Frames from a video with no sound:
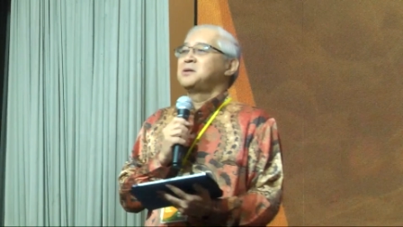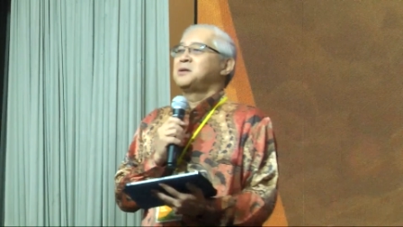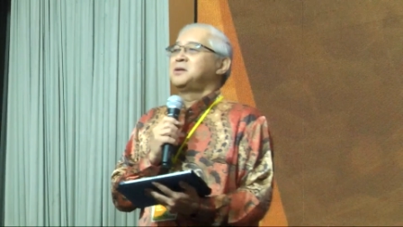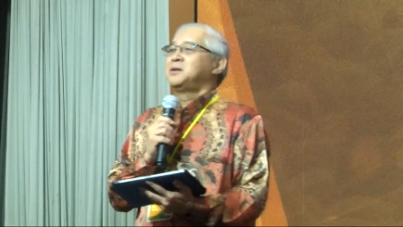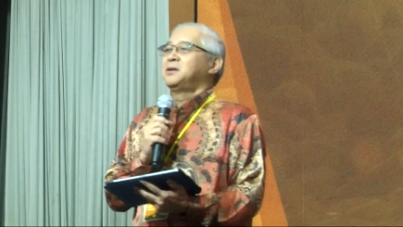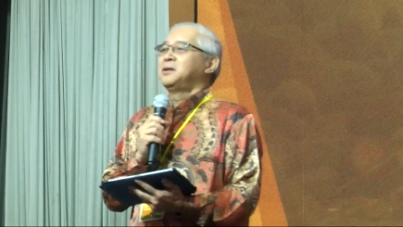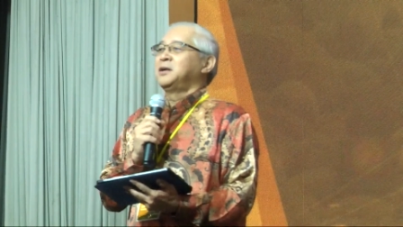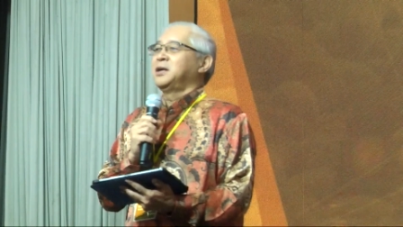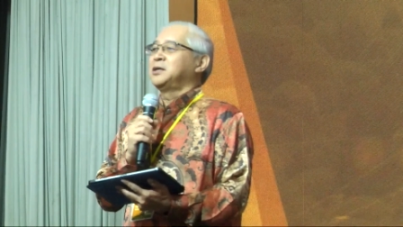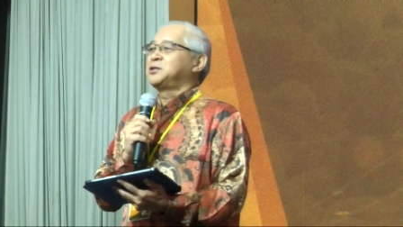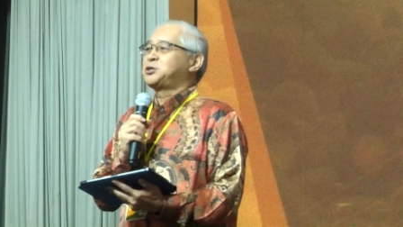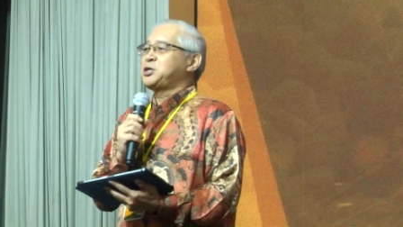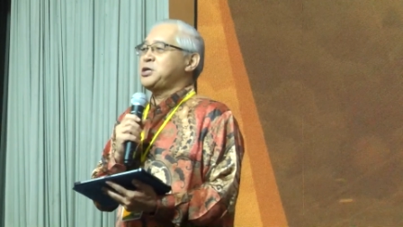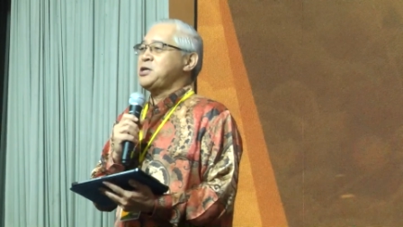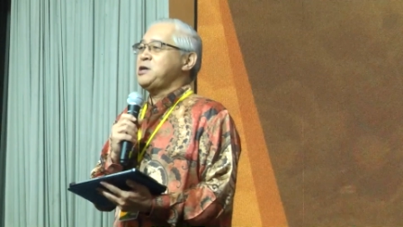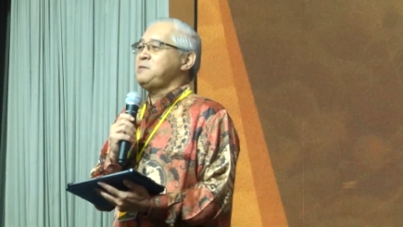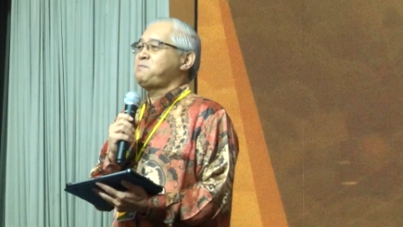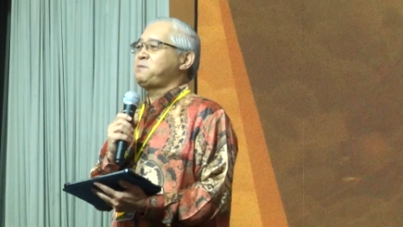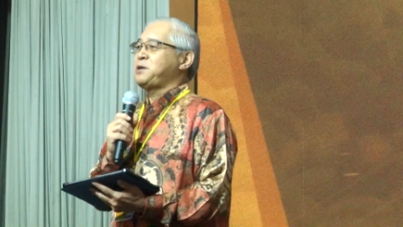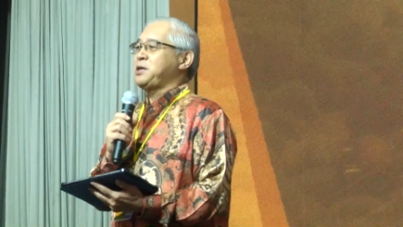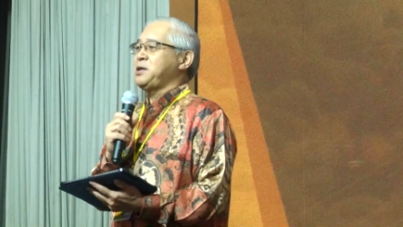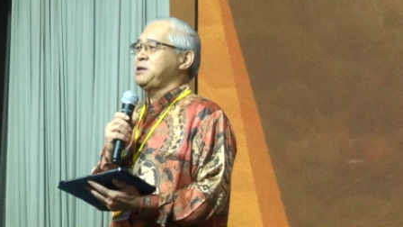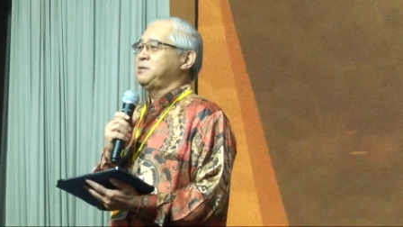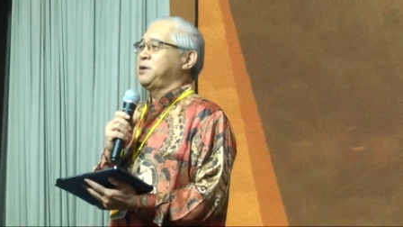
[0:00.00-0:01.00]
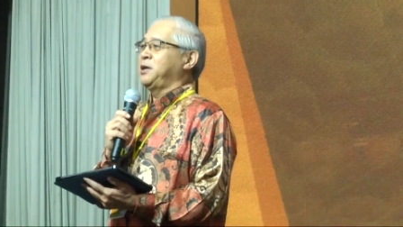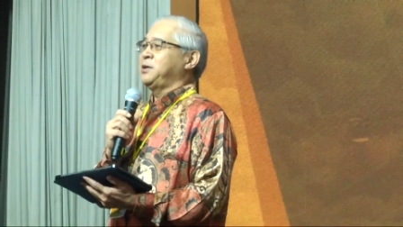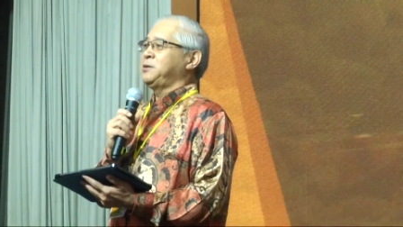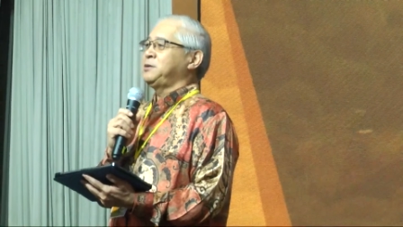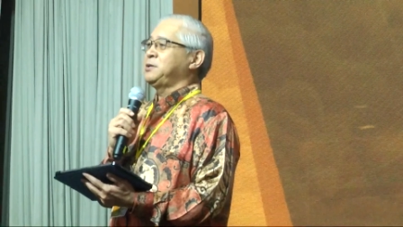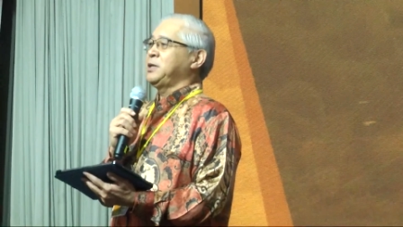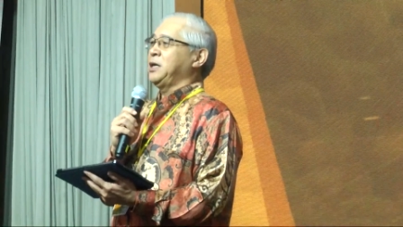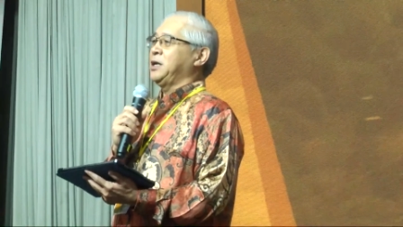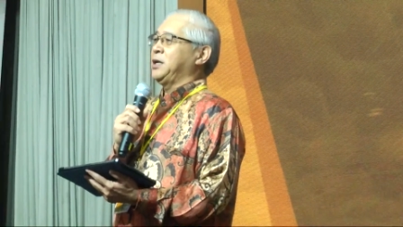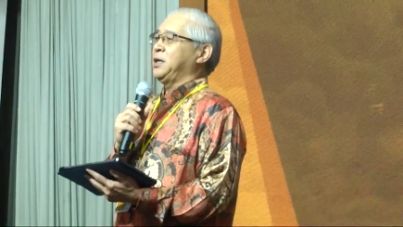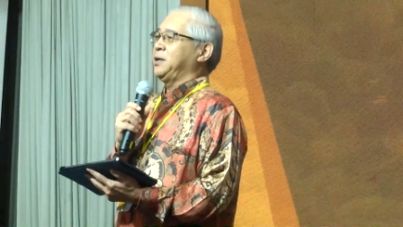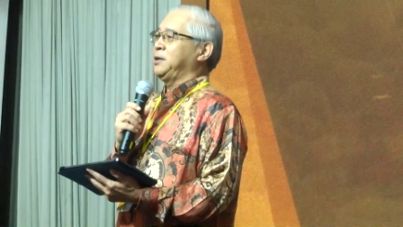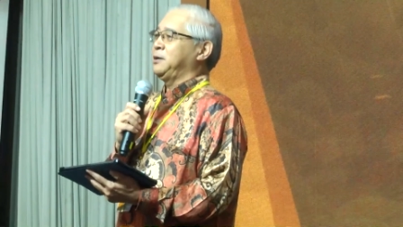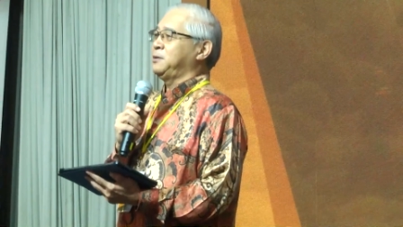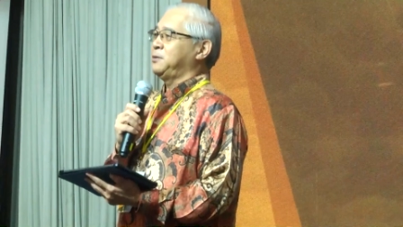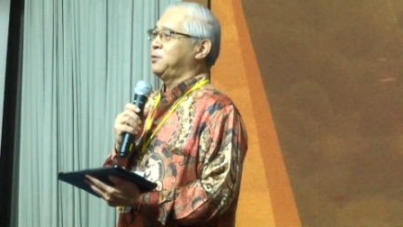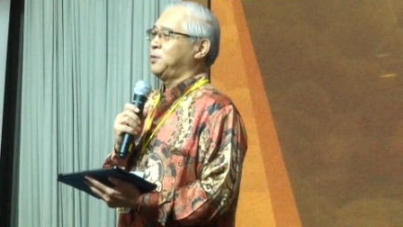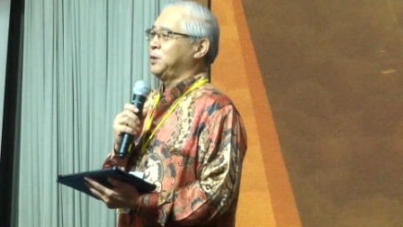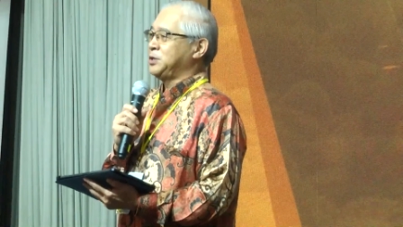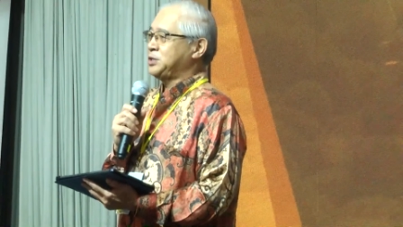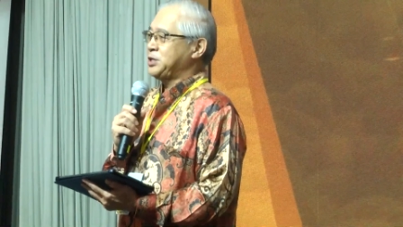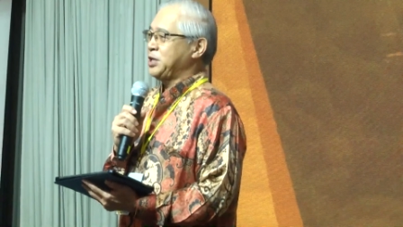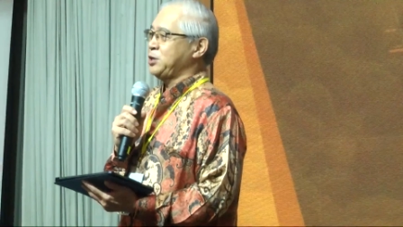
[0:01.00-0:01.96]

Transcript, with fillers: 那这一批人啊，我在